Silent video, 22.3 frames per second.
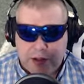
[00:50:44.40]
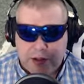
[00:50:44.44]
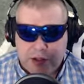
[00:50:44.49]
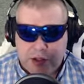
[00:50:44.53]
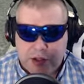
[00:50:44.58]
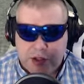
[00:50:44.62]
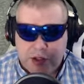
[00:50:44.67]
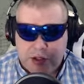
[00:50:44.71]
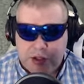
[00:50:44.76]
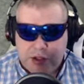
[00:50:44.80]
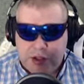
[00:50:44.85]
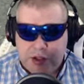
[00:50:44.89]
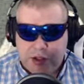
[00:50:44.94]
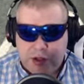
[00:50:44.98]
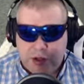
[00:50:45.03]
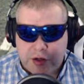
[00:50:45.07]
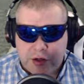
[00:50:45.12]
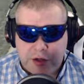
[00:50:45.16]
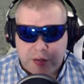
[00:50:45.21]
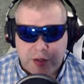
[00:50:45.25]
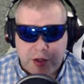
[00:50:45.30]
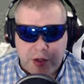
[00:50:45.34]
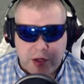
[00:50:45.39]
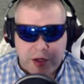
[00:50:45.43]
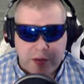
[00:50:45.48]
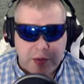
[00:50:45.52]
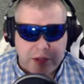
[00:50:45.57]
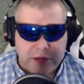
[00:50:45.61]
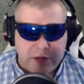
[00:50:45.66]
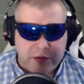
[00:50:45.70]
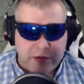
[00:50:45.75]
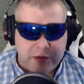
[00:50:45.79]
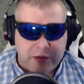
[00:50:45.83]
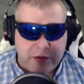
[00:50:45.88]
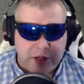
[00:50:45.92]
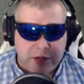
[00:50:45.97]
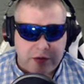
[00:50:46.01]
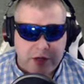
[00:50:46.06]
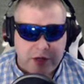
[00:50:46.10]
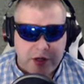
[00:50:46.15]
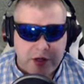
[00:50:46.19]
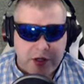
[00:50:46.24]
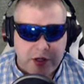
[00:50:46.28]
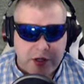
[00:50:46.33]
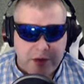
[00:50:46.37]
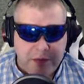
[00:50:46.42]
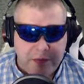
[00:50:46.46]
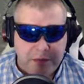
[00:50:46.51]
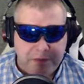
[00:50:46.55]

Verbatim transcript: 38 km w tej chwili